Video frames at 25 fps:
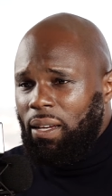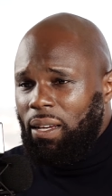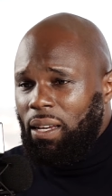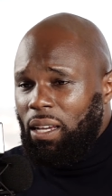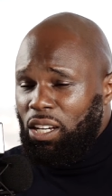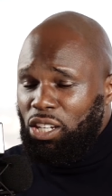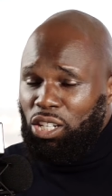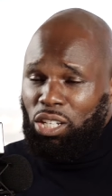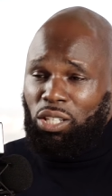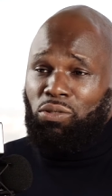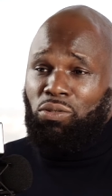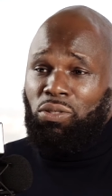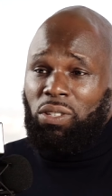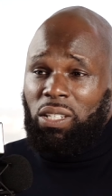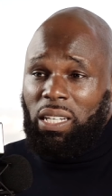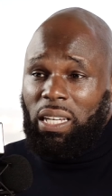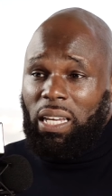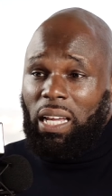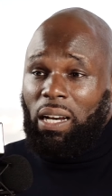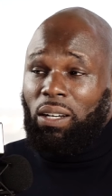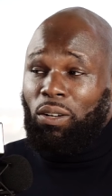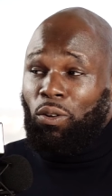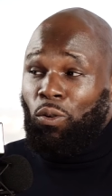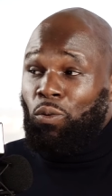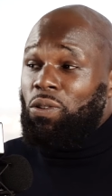et j'étudie
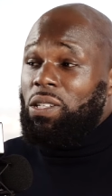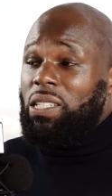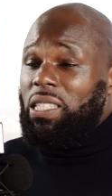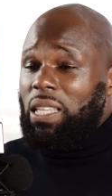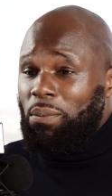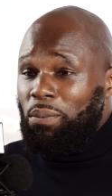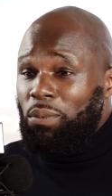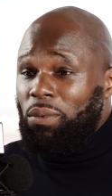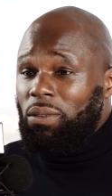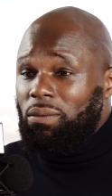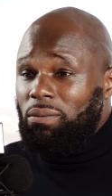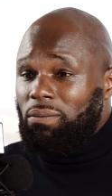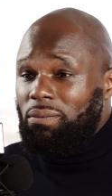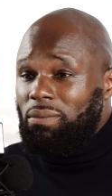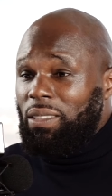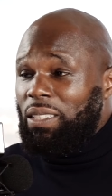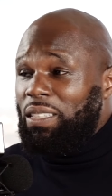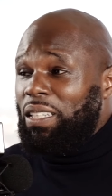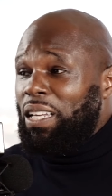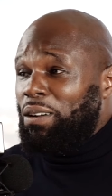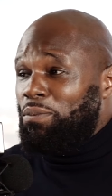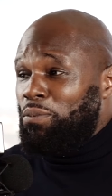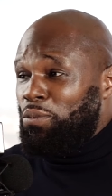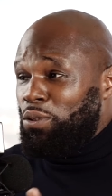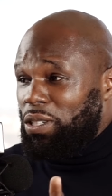constamment.
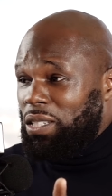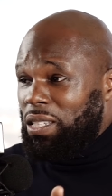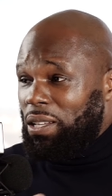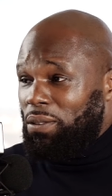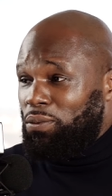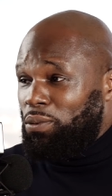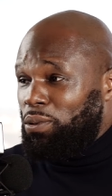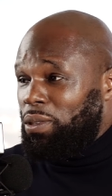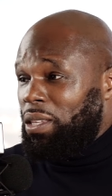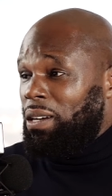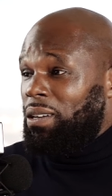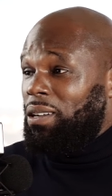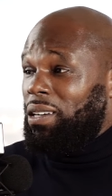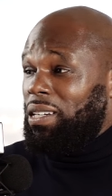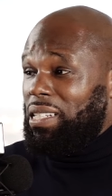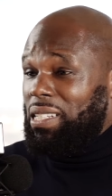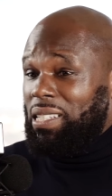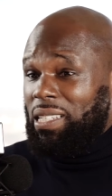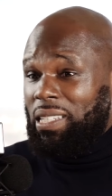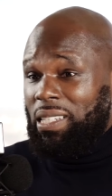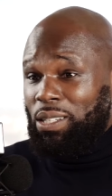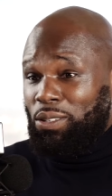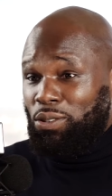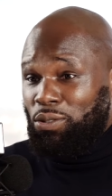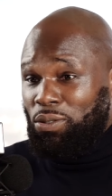J'étais avec mon staff tout à l'heure qui
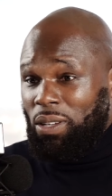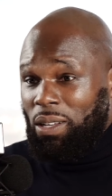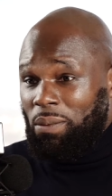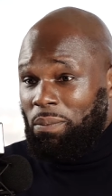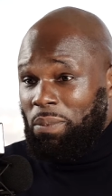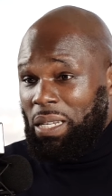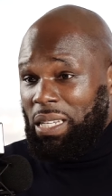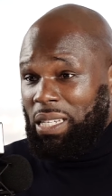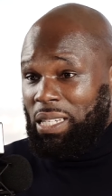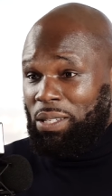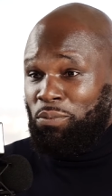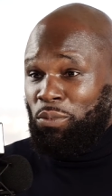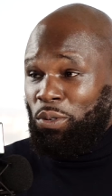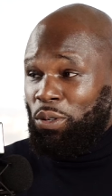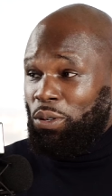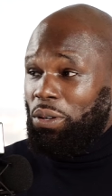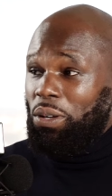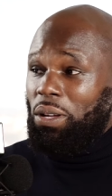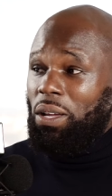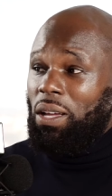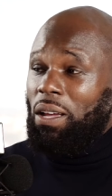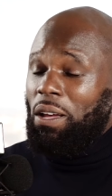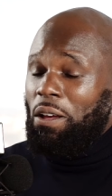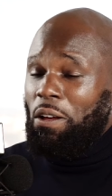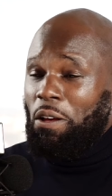me dit que je suis un mmh. mec qui me
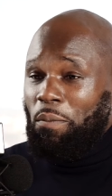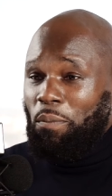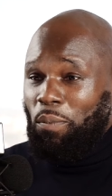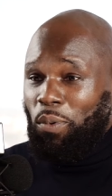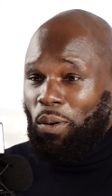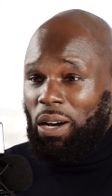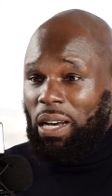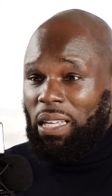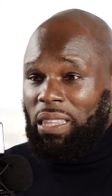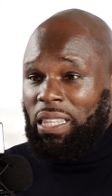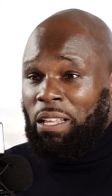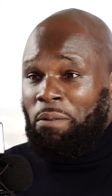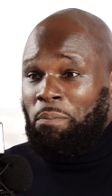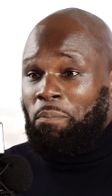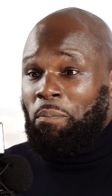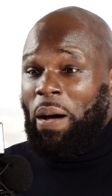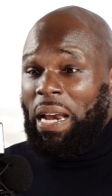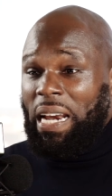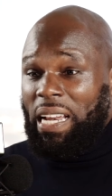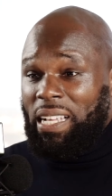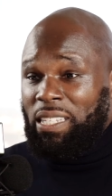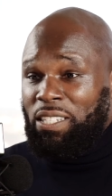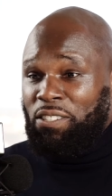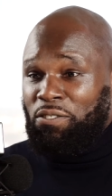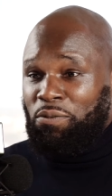prend la tête
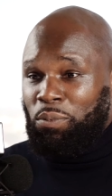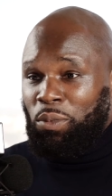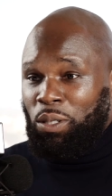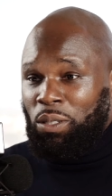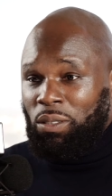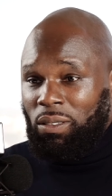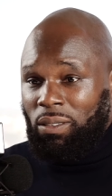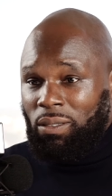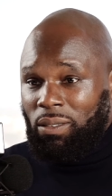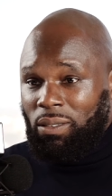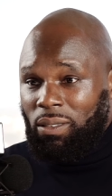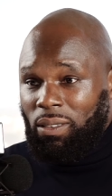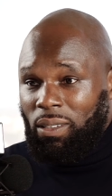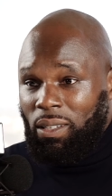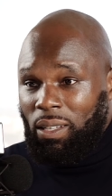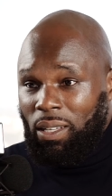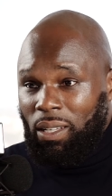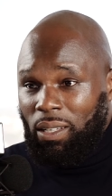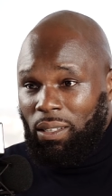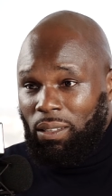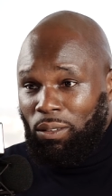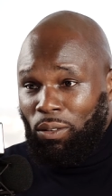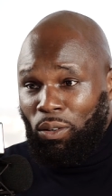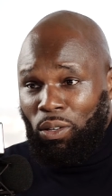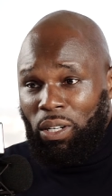maladivement dans
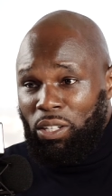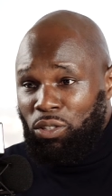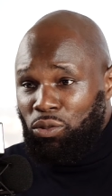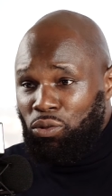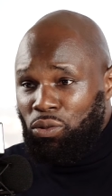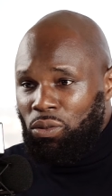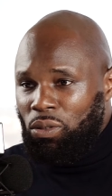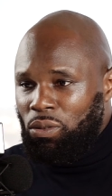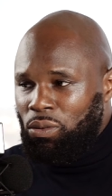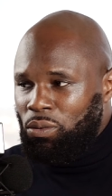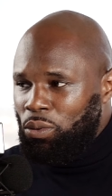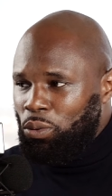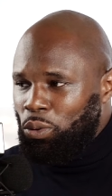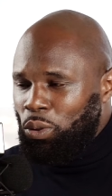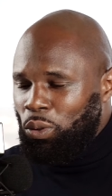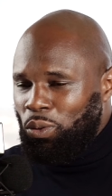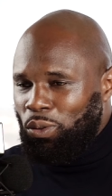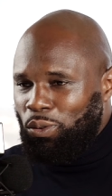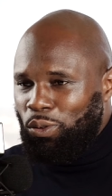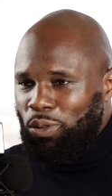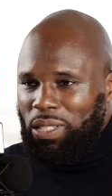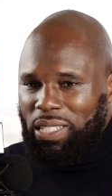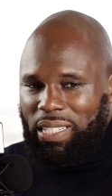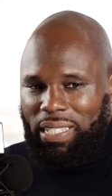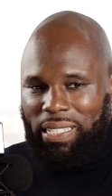dans l'étude
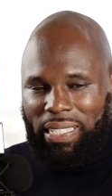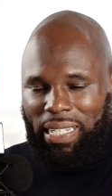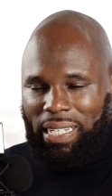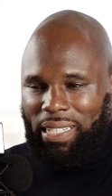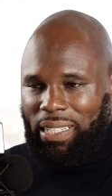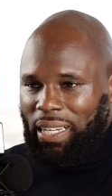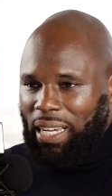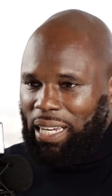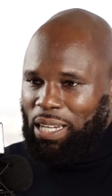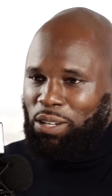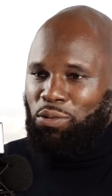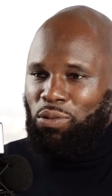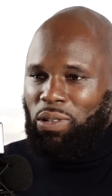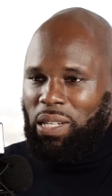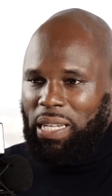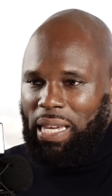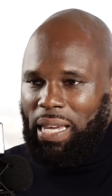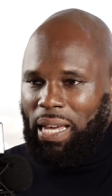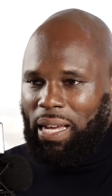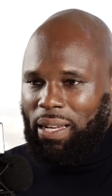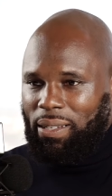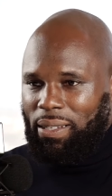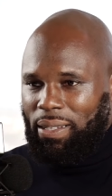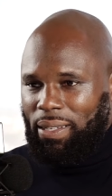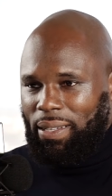quotidienne
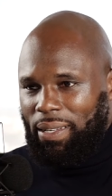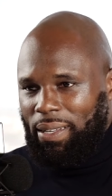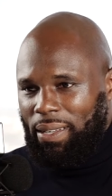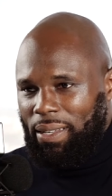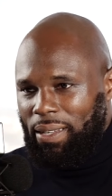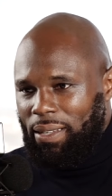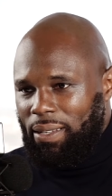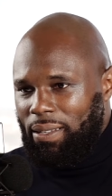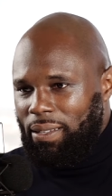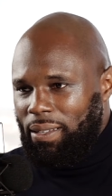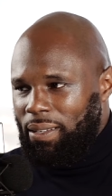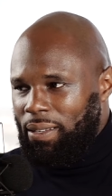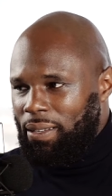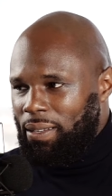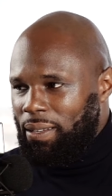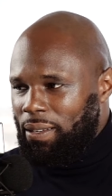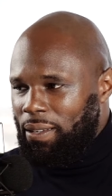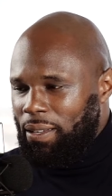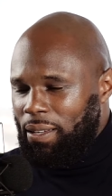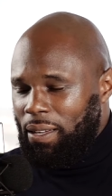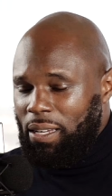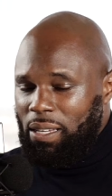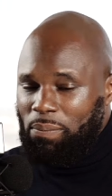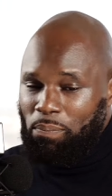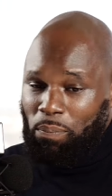régulière
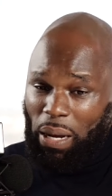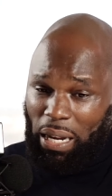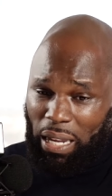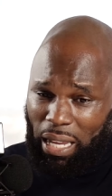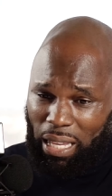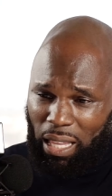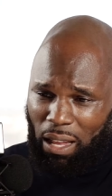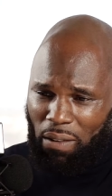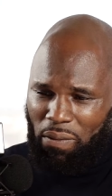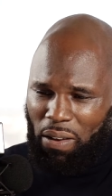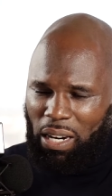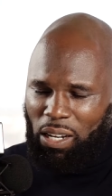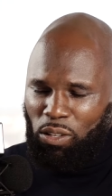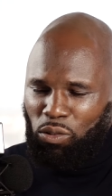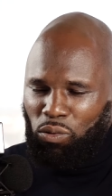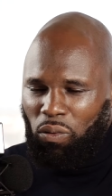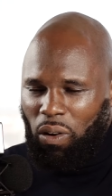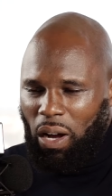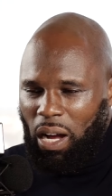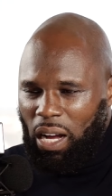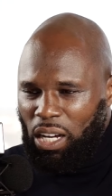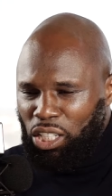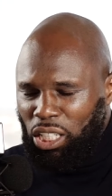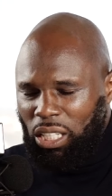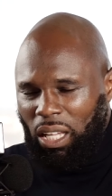euh, et pas qu'à travers les
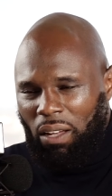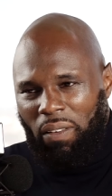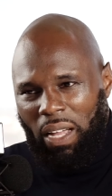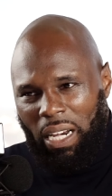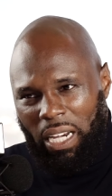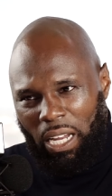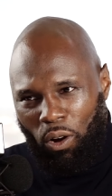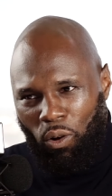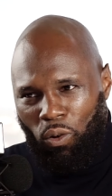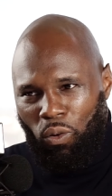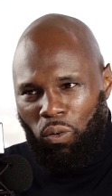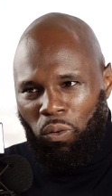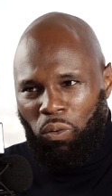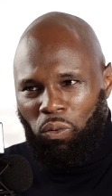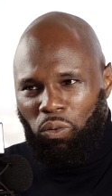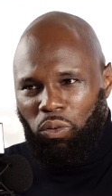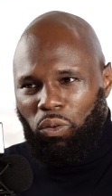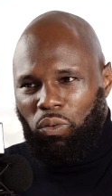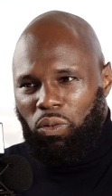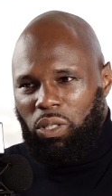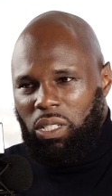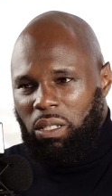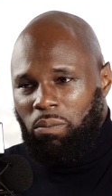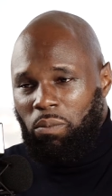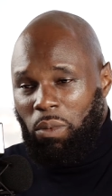ouvrages, à travers les
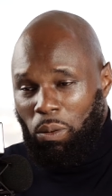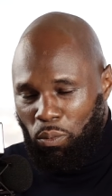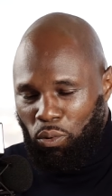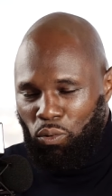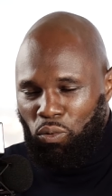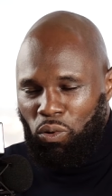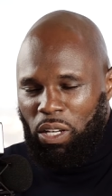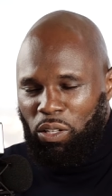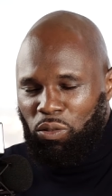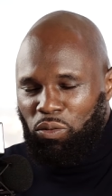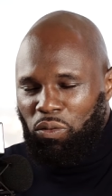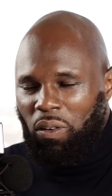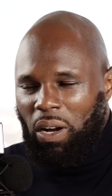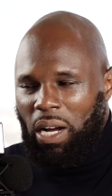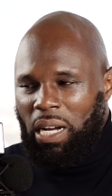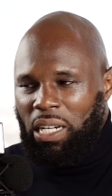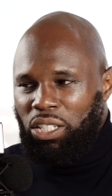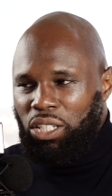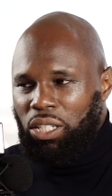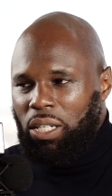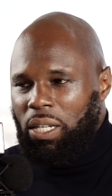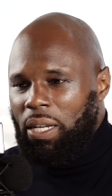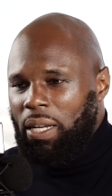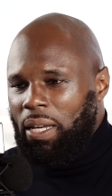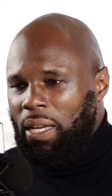rencontres aussi, mais beaucoup les
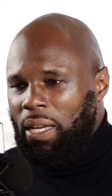ouvrages.